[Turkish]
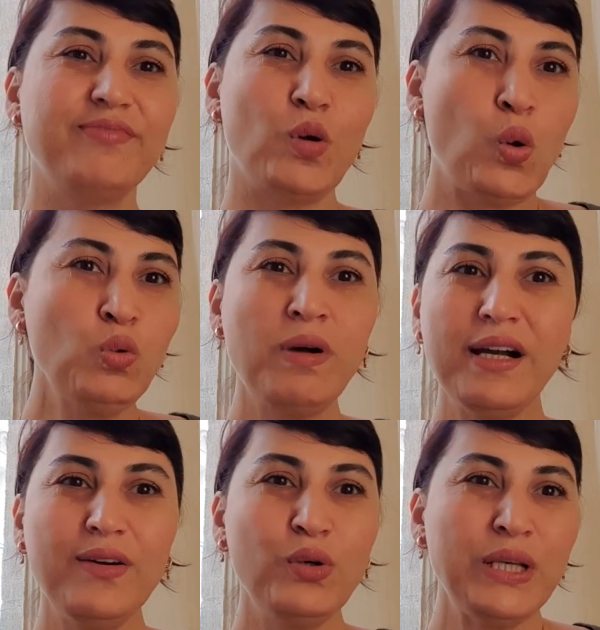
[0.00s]

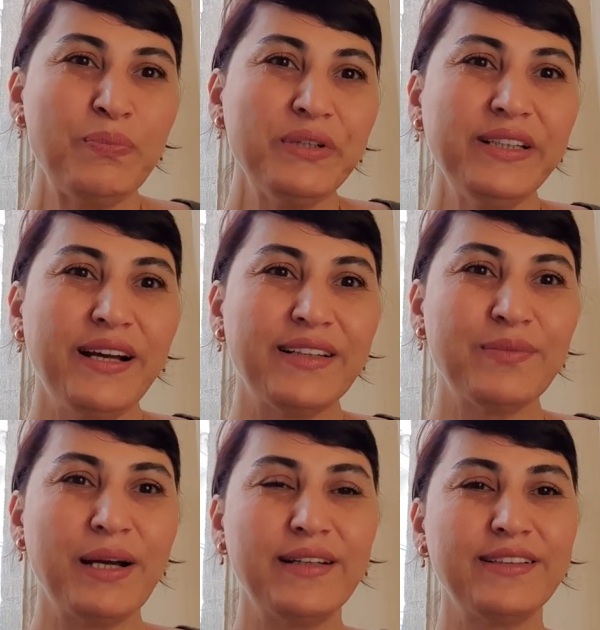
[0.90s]
Olma, o yapın
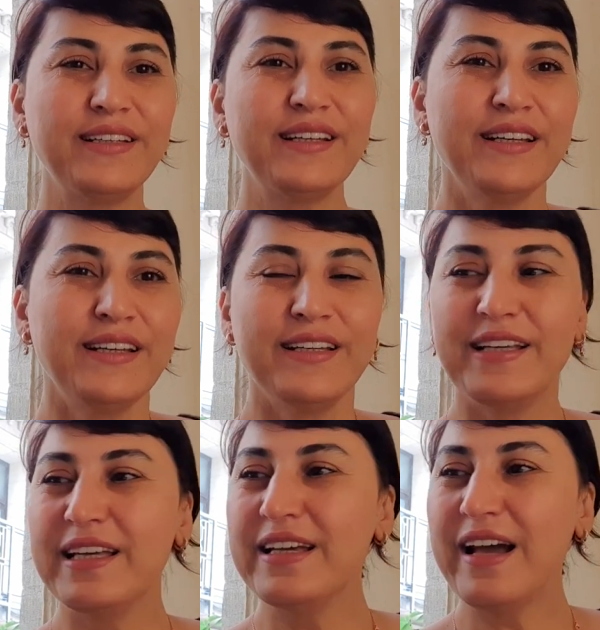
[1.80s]
yani ben hani
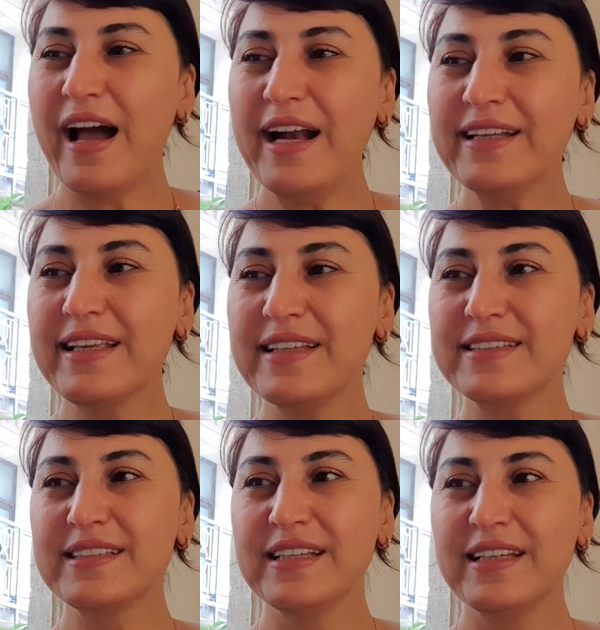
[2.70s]
e,
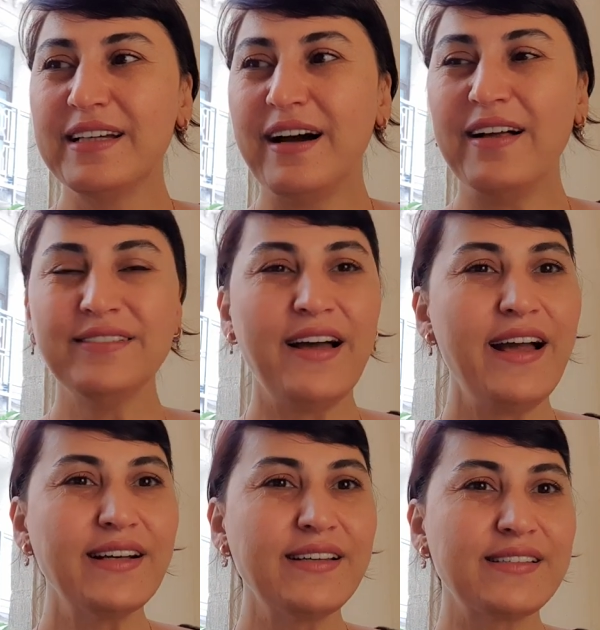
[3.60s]
herkes Allah
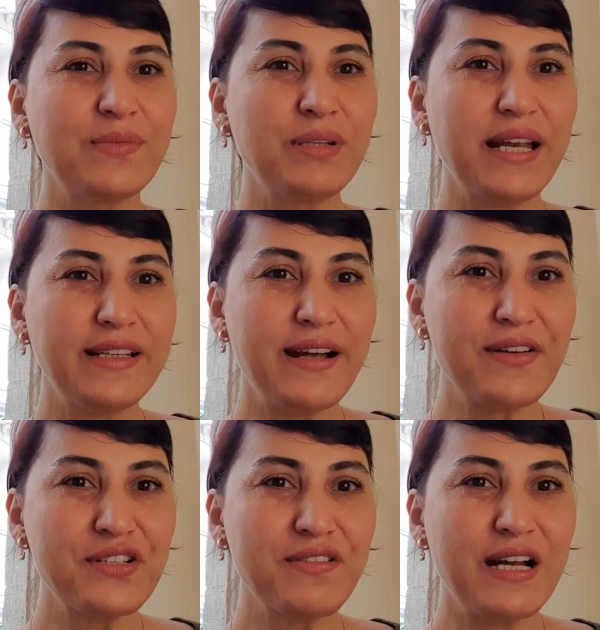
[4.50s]
herkese bir
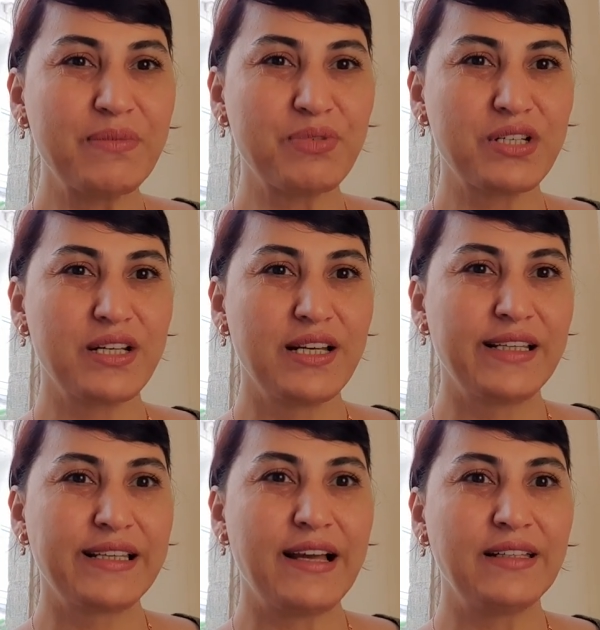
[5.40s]
enerji vermiş.
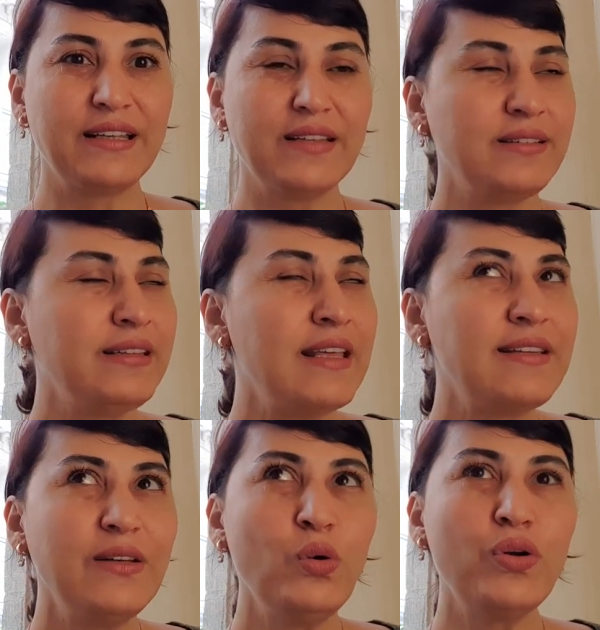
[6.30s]
Yani
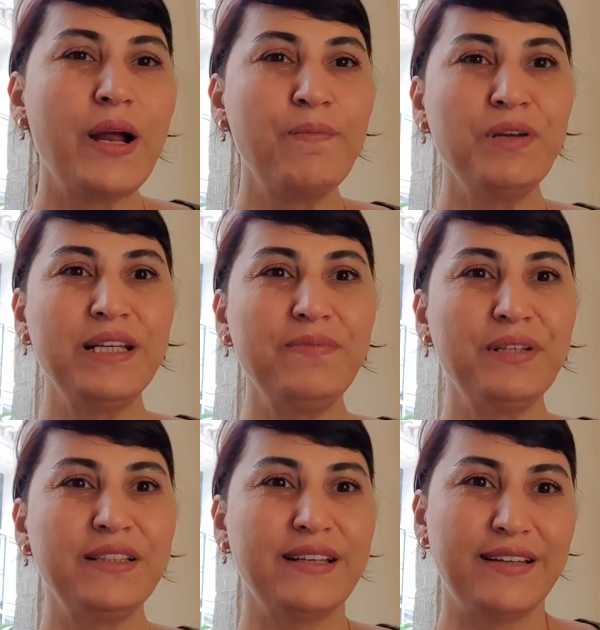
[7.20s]
neden öğrenmeyelim
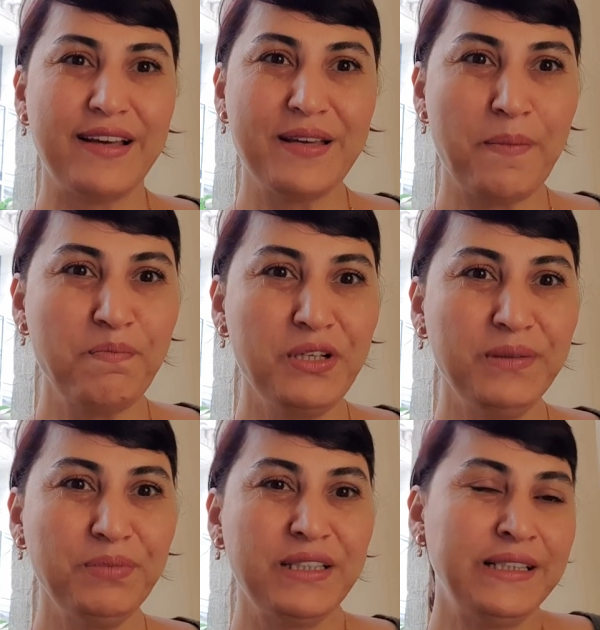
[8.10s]
ki? Neden
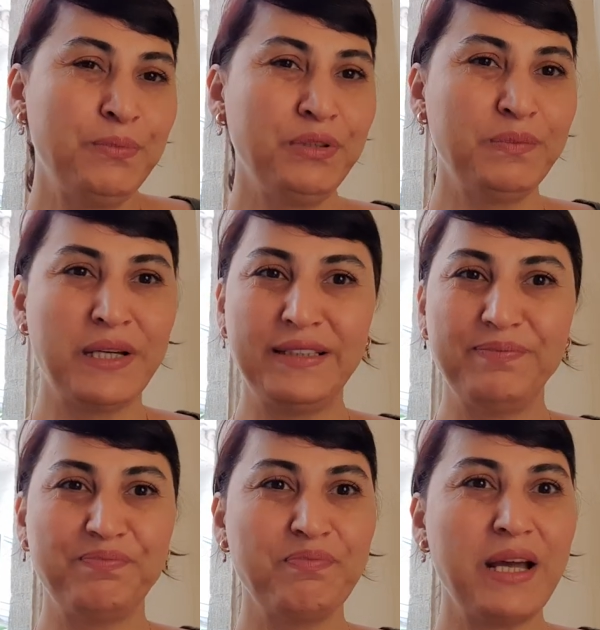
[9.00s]
yapmayalım ki? Yapın. Ben
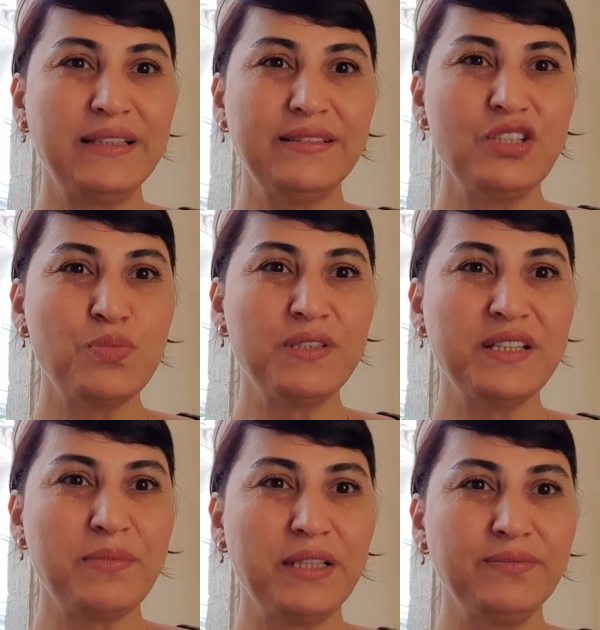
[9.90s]
ben hiçbir
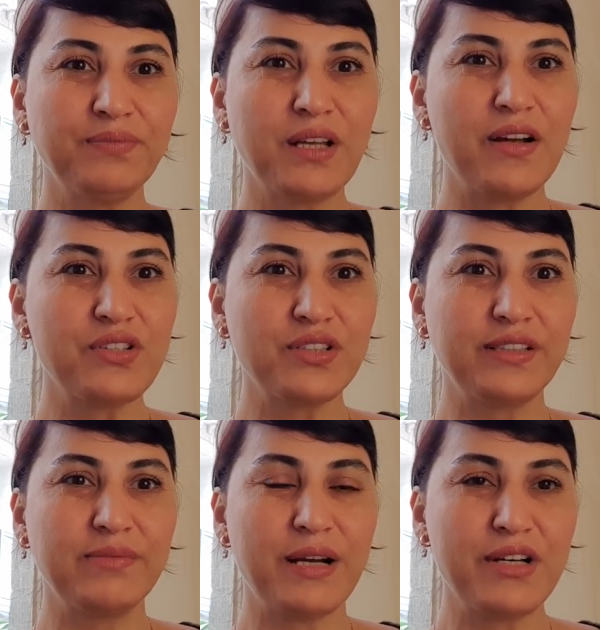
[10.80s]
zaman karşı
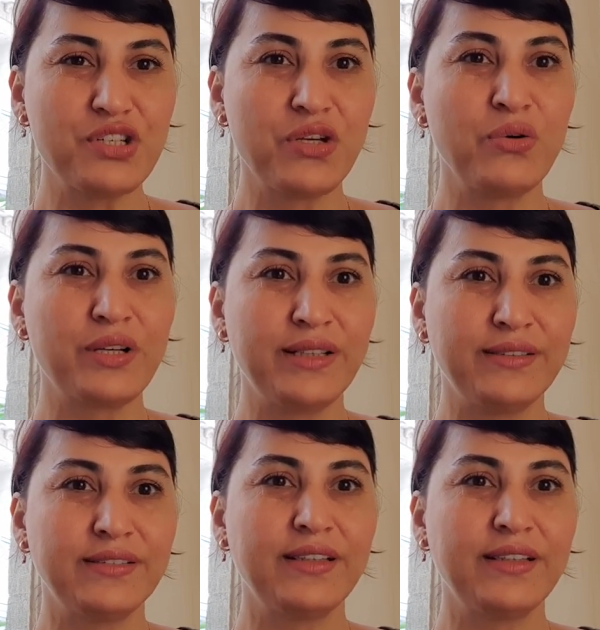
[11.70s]
değilim. Her şeyi öğrenin.